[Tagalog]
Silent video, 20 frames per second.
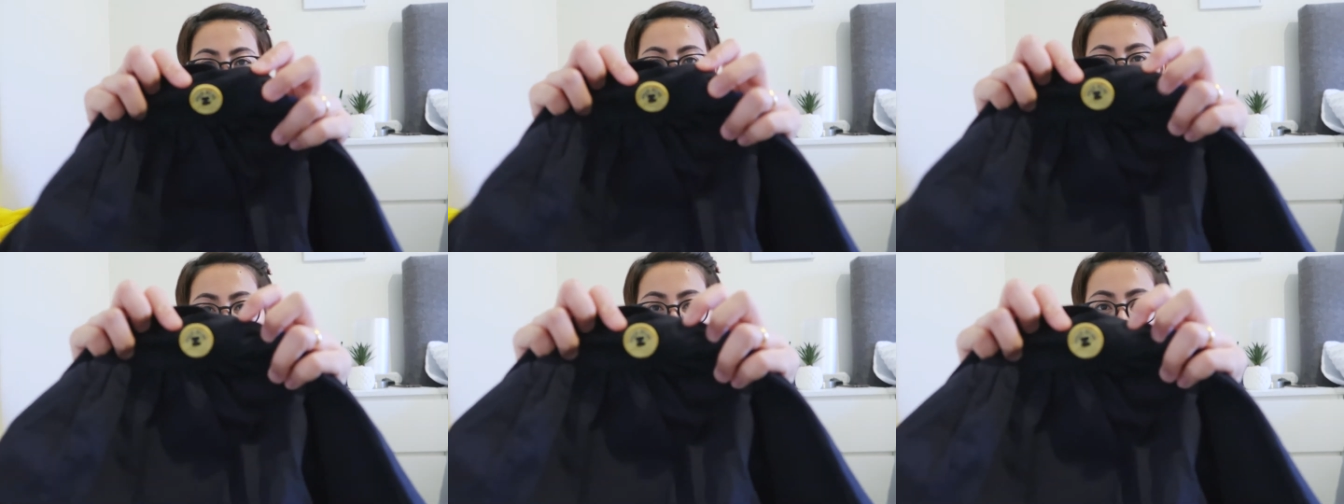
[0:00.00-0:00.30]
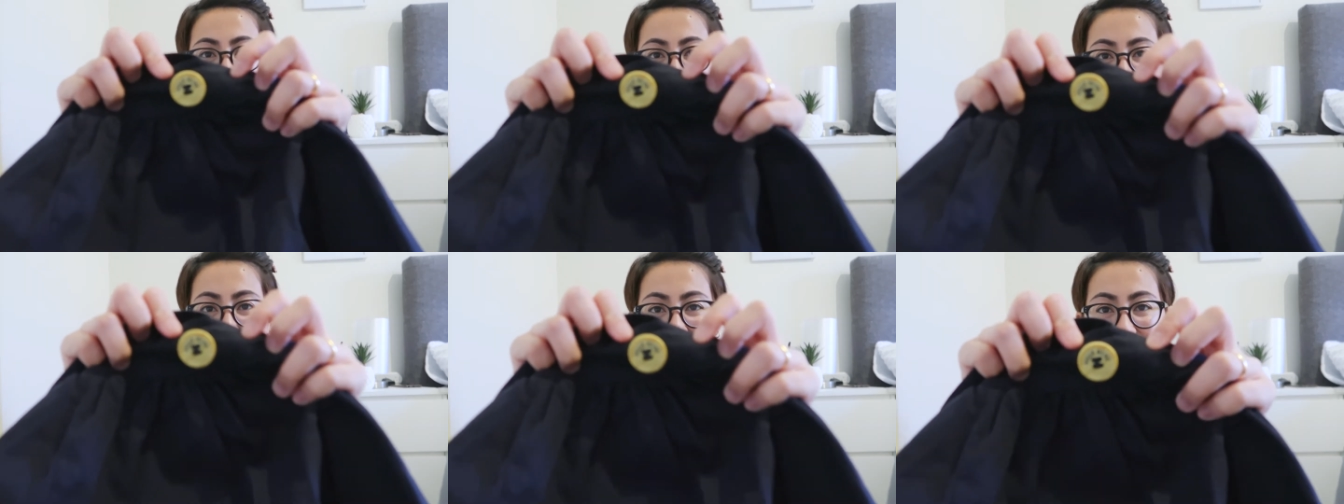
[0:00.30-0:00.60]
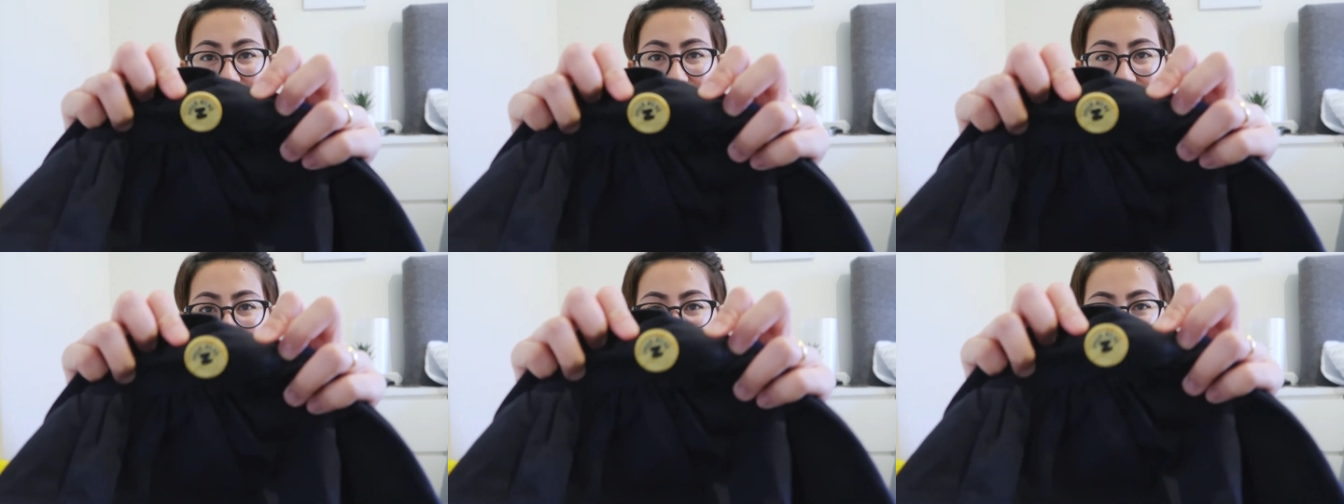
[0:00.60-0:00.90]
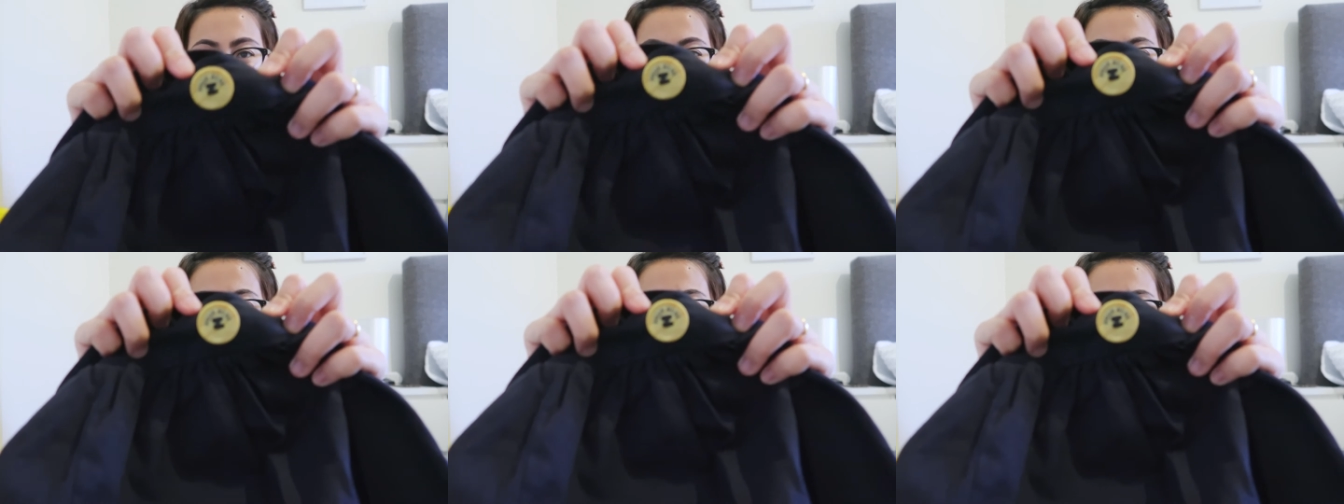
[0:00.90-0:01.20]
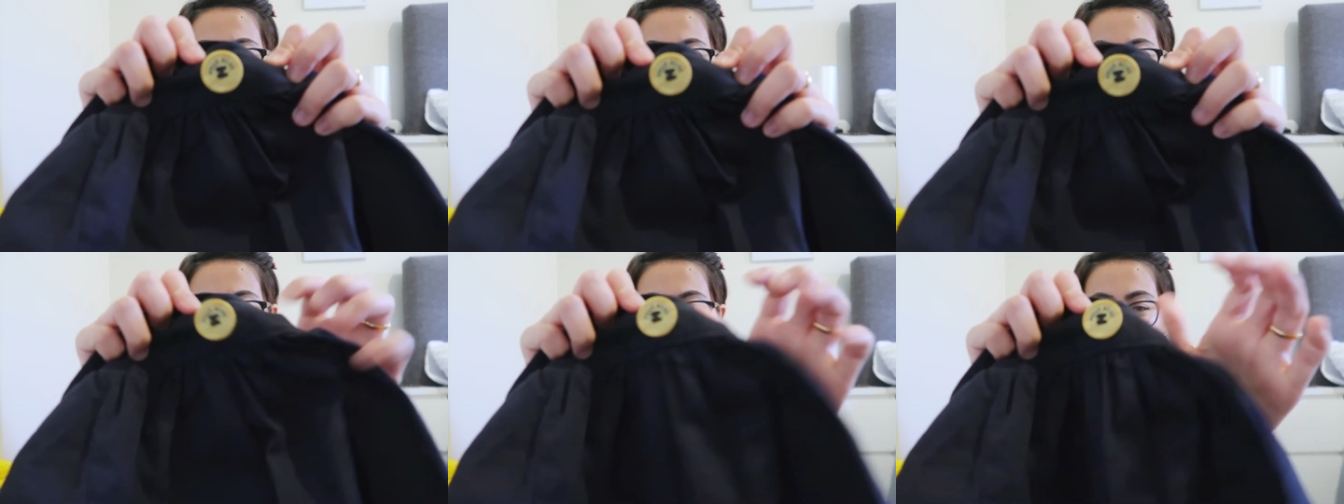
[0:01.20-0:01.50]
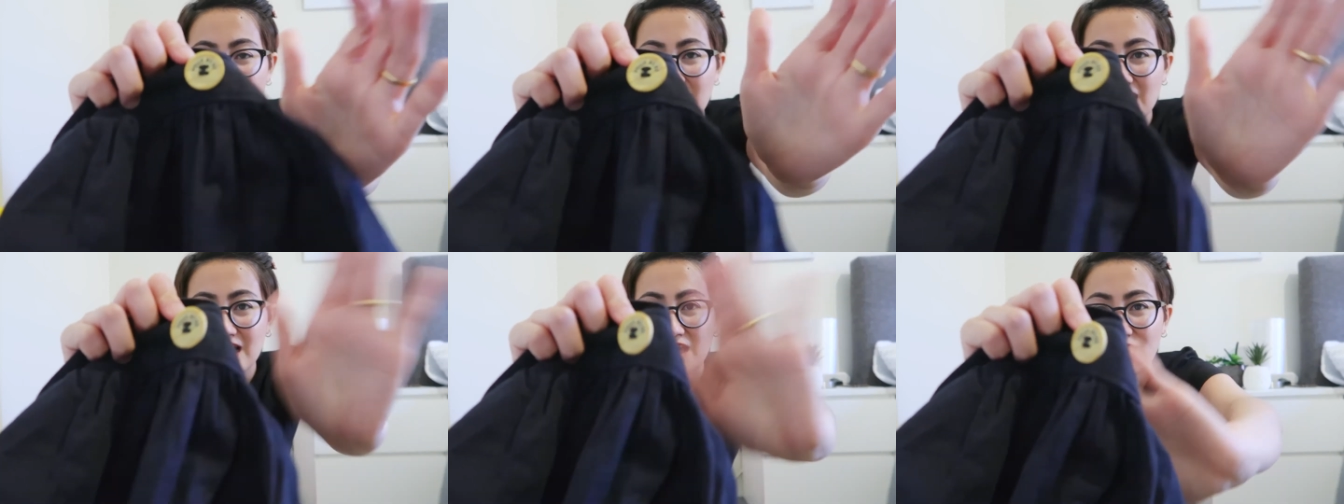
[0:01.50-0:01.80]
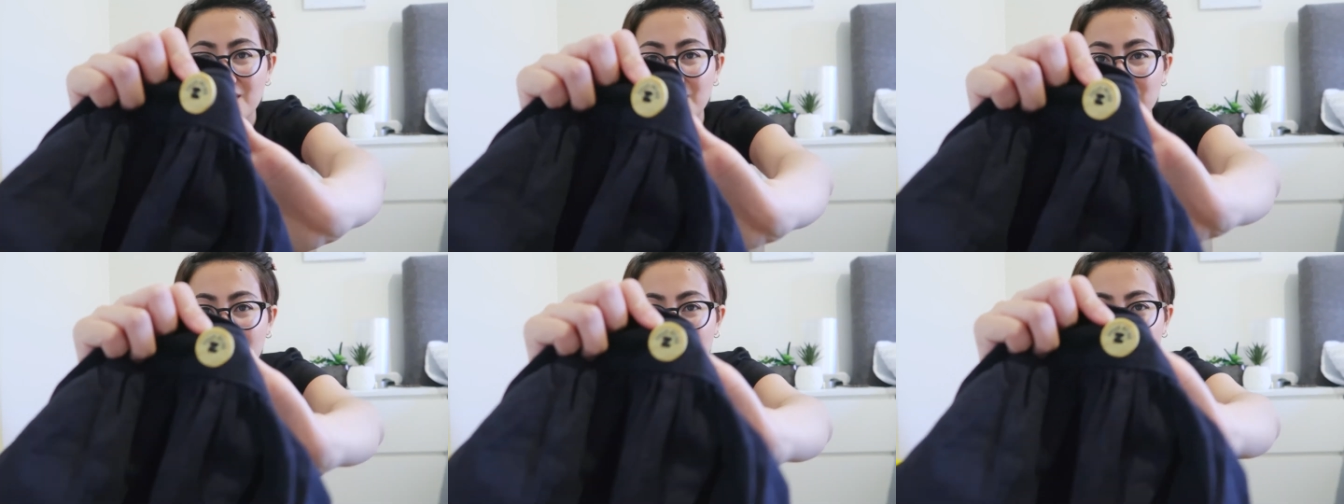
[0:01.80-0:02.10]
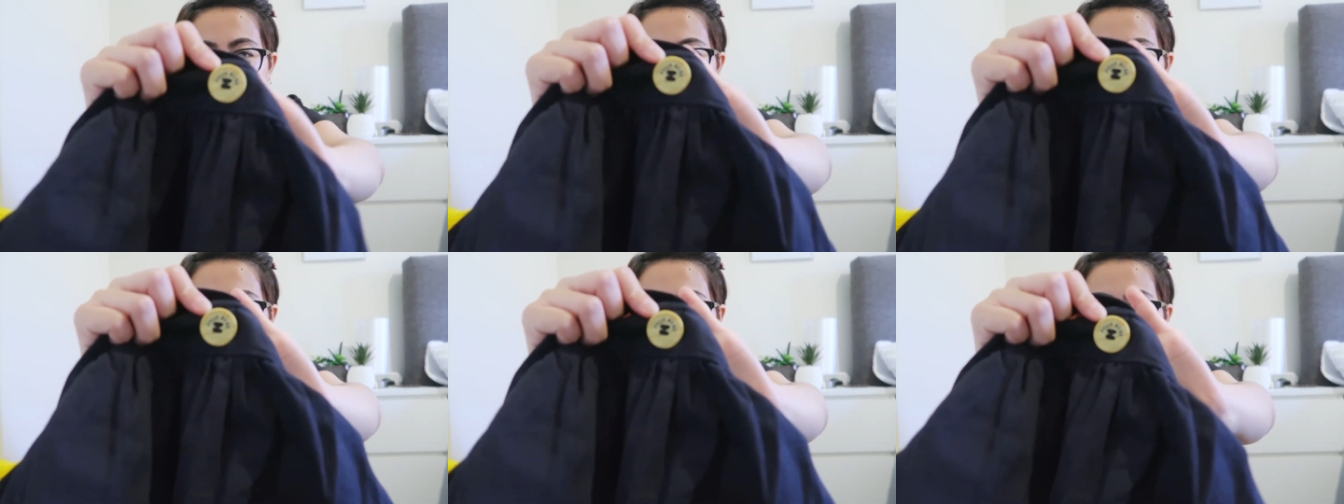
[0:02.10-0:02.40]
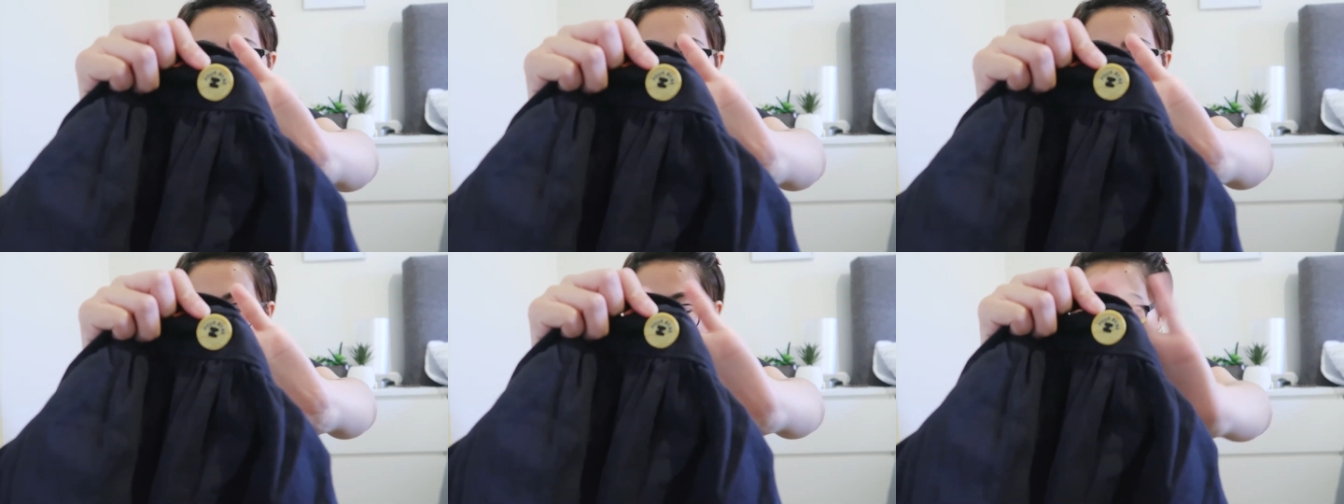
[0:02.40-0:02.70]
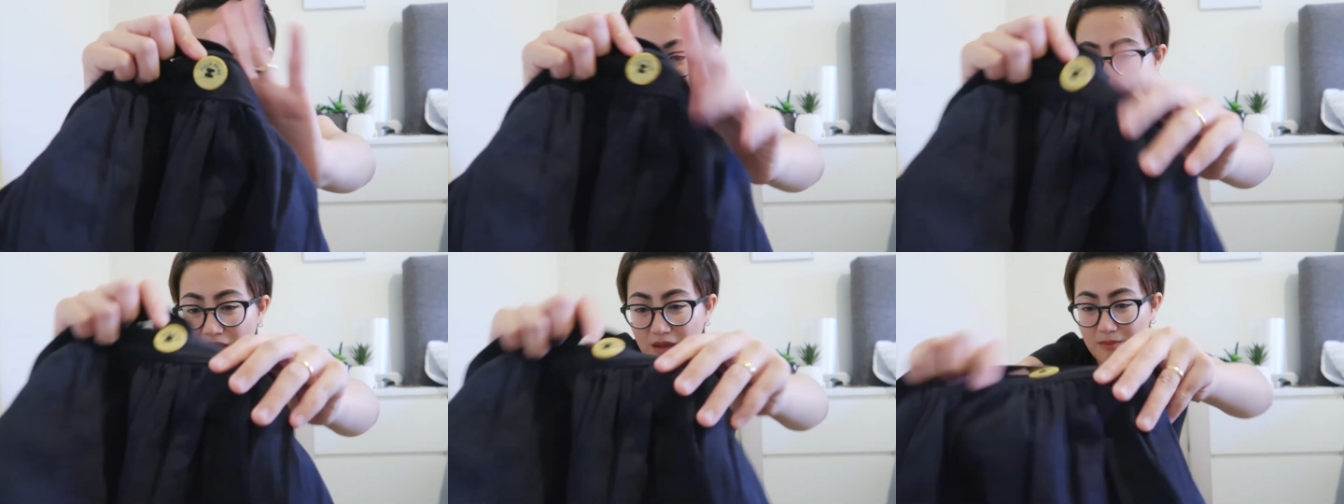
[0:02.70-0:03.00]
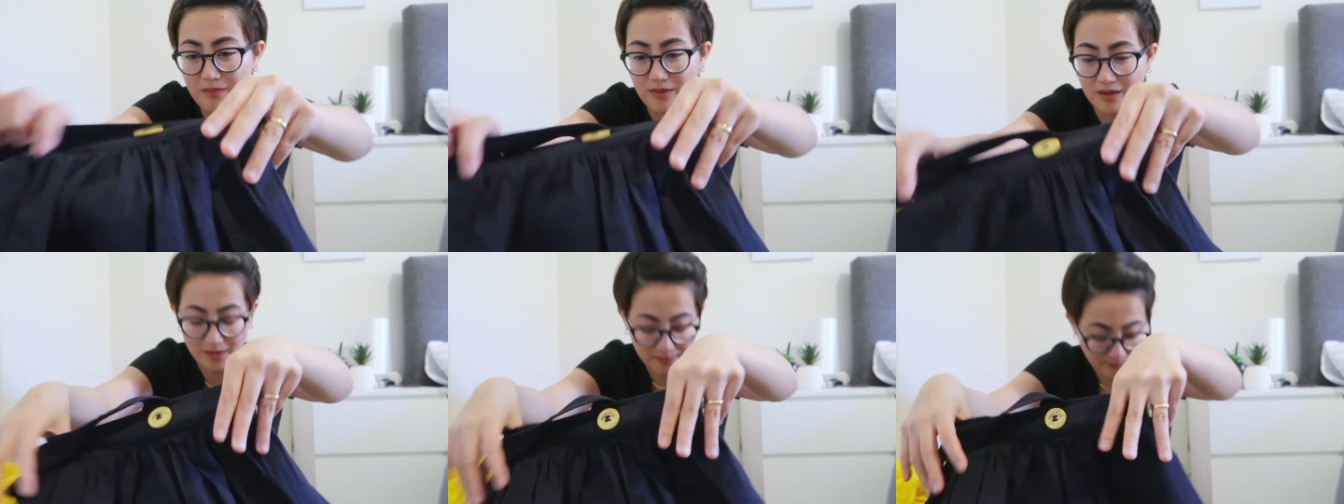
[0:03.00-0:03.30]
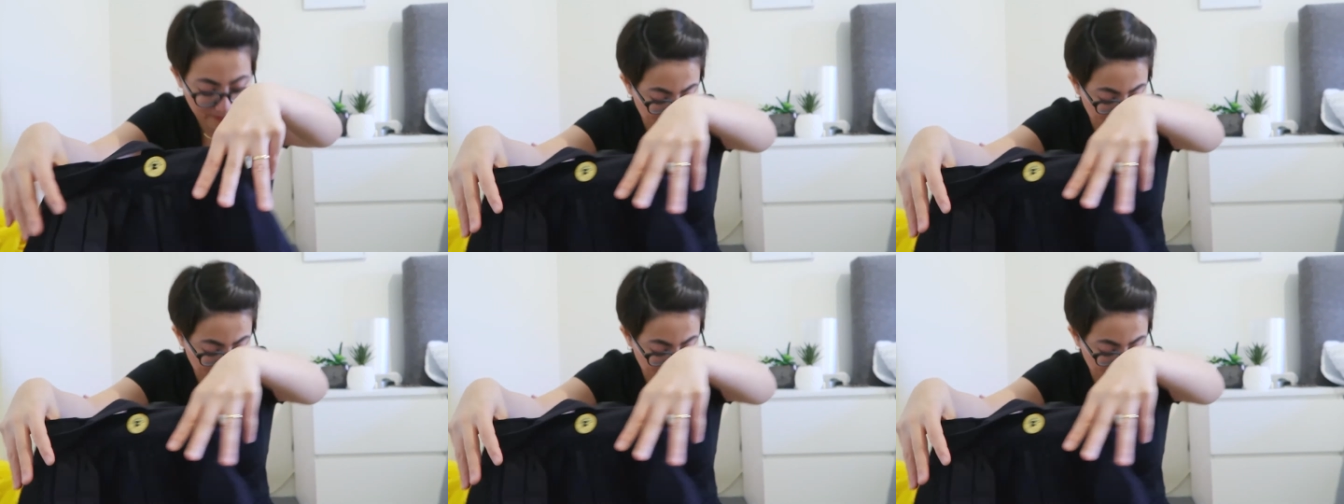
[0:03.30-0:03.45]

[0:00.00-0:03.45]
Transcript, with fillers: So, Makikita nyo, nakalagay yung brand dito na Poor Bebe.